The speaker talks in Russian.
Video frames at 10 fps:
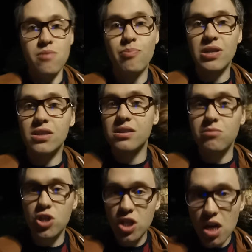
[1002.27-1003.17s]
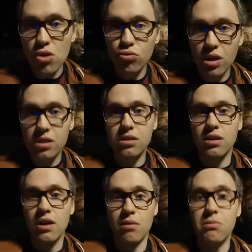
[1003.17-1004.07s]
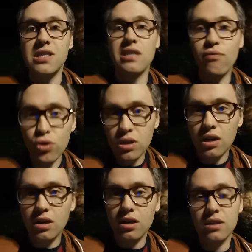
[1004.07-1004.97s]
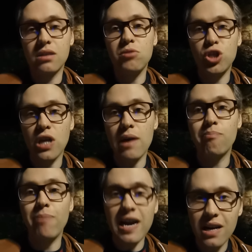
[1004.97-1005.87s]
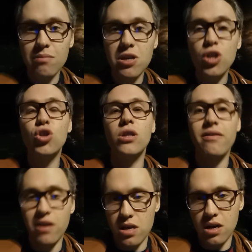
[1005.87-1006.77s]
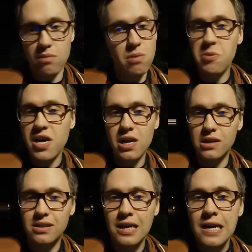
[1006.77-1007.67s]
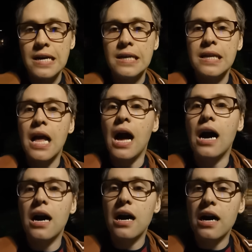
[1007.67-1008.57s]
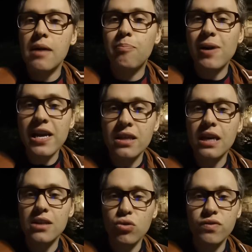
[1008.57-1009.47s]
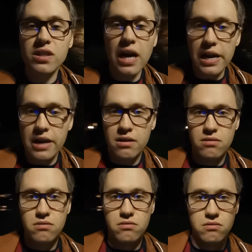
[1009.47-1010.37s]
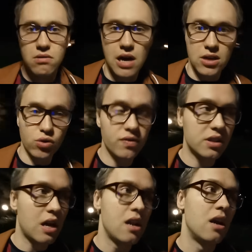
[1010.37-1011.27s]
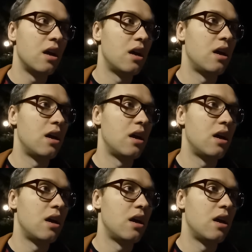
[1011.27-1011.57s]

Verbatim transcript: Импортозамещение у нас – мы заводы э, замещаем парками и человейниками. Прекрасно. А пленные Азовстали, Азовсталь